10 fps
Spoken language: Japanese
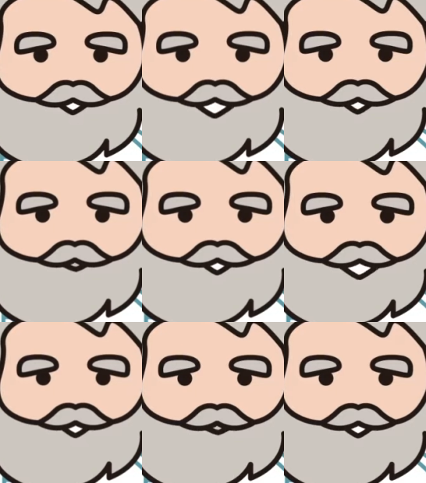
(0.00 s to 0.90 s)
みんな
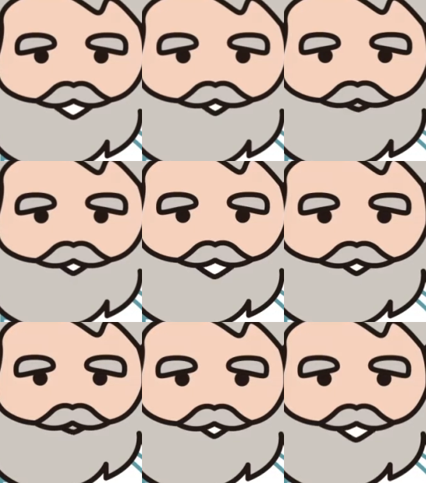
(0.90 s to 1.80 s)
同じ年で
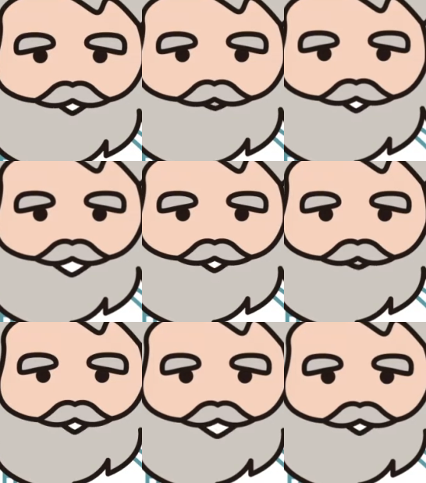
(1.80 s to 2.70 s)
高校
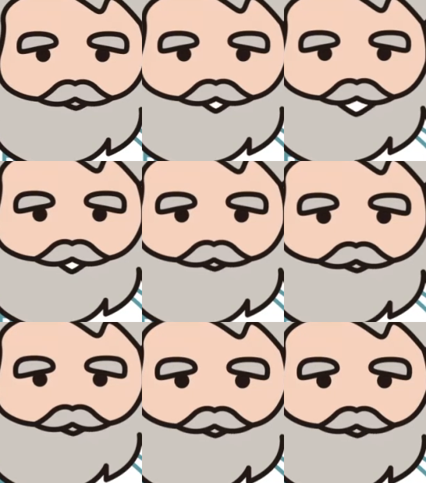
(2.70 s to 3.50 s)
1年生